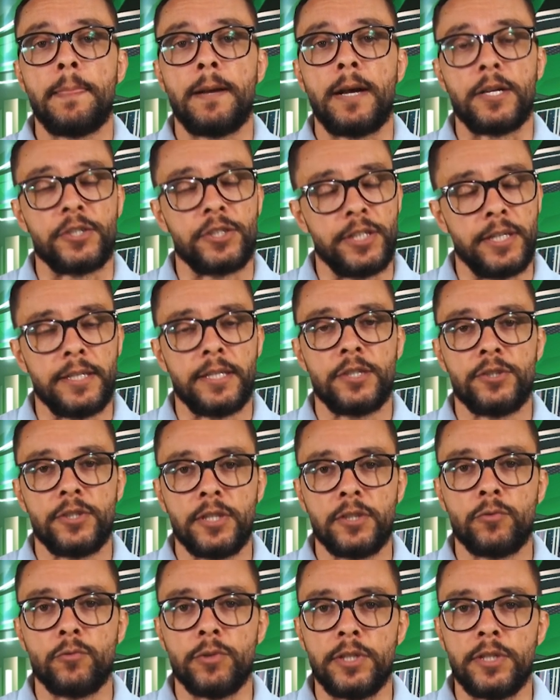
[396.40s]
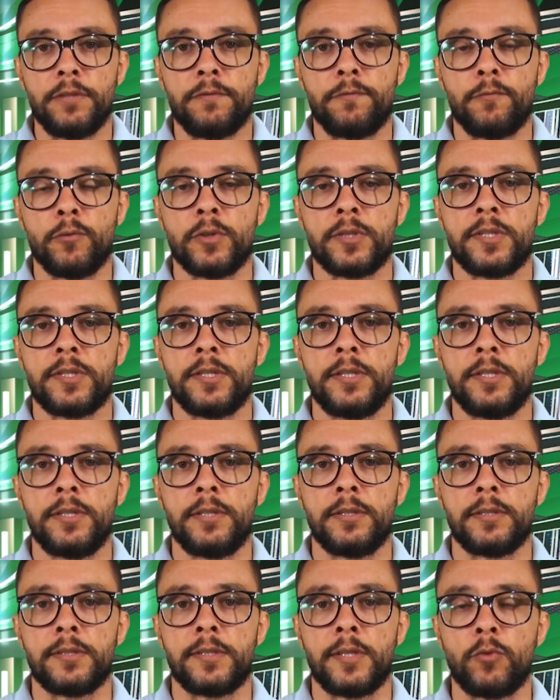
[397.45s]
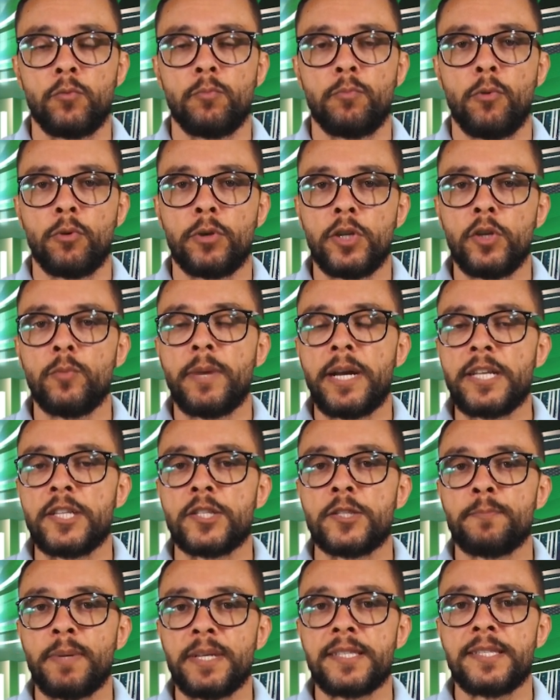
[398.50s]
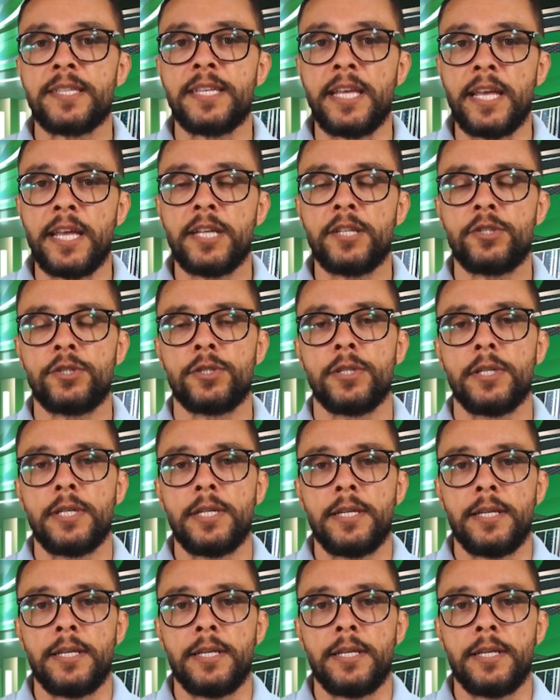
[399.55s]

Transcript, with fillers: achei que a diretoria fosse ser um pouquinho mais paciente